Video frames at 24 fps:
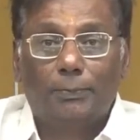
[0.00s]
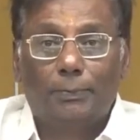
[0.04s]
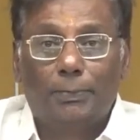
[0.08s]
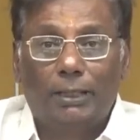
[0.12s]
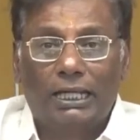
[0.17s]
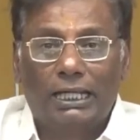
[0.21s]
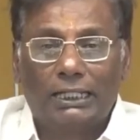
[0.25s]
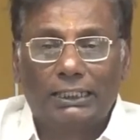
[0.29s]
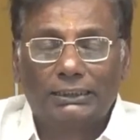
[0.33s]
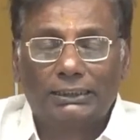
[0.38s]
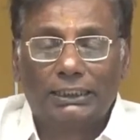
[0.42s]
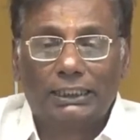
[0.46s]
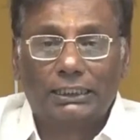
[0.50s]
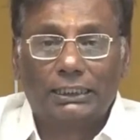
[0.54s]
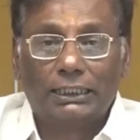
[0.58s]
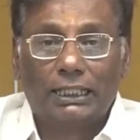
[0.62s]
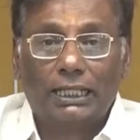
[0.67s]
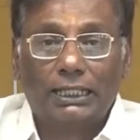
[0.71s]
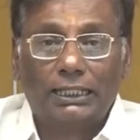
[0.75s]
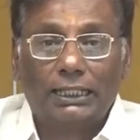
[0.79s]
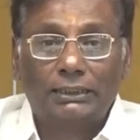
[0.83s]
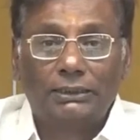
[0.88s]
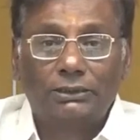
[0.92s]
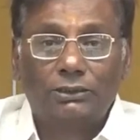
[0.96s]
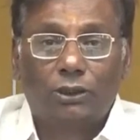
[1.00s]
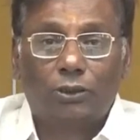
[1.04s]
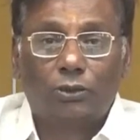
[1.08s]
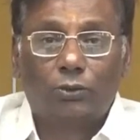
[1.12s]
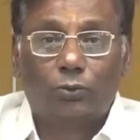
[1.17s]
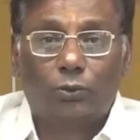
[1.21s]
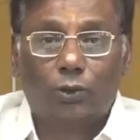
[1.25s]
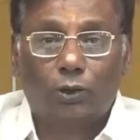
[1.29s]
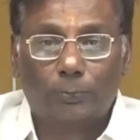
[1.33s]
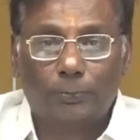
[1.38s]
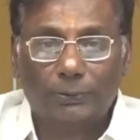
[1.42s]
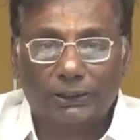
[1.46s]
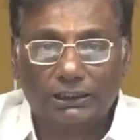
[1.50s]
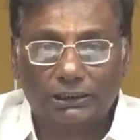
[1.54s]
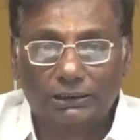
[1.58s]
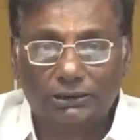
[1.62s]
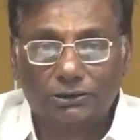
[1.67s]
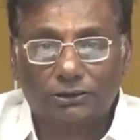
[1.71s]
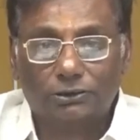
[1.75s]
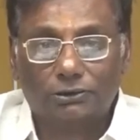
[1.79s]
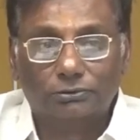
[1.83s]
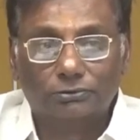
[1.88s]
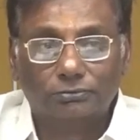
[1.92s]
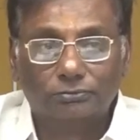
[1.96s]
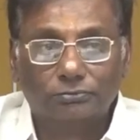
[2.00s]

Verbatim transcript: భారతక ఎంతో ఓపికతో